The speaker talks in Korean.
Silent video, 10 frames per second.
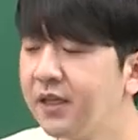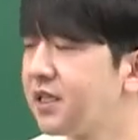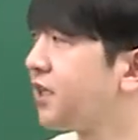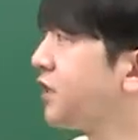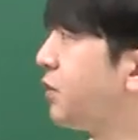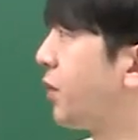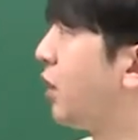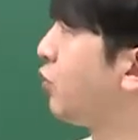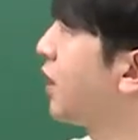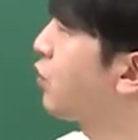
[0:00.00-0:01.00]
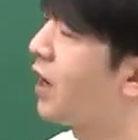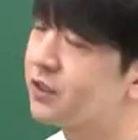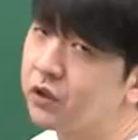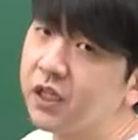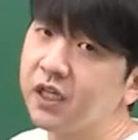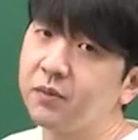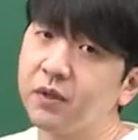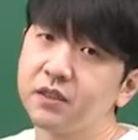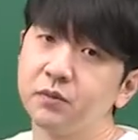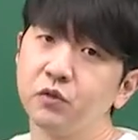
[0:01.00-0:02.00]
자, 그래서 변화의 과정에 대한
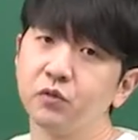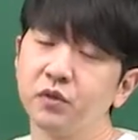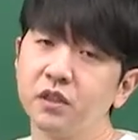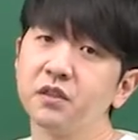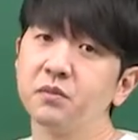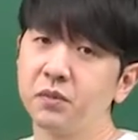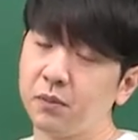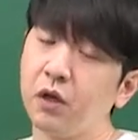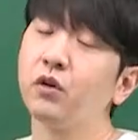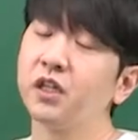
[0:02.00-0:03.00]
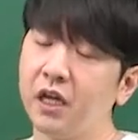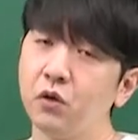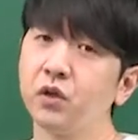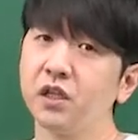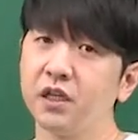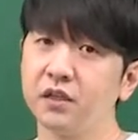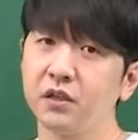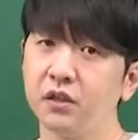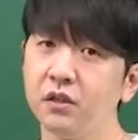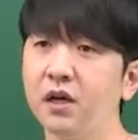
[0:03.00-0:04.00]
말씀을 좀 드렸습니다. 변화의 내용에
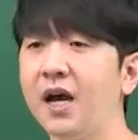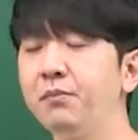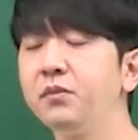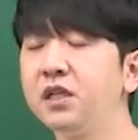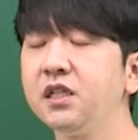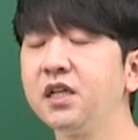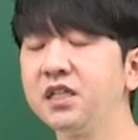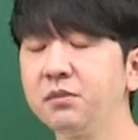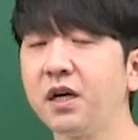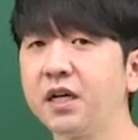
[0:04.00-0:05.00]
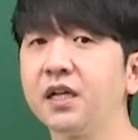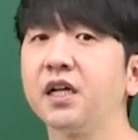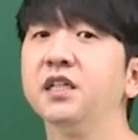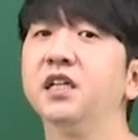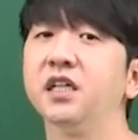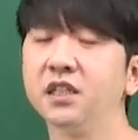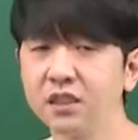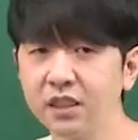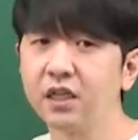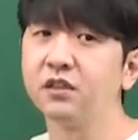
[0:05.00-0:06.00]
대해서 암기를 하지 마라라는 얘기는
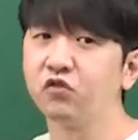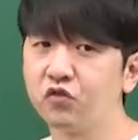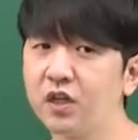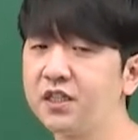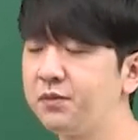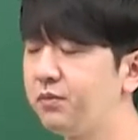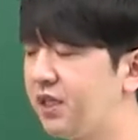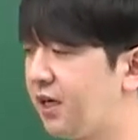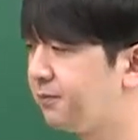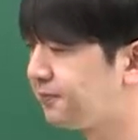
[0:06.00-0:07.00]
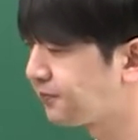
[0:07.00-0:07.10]
크게 그 두 가지입니다.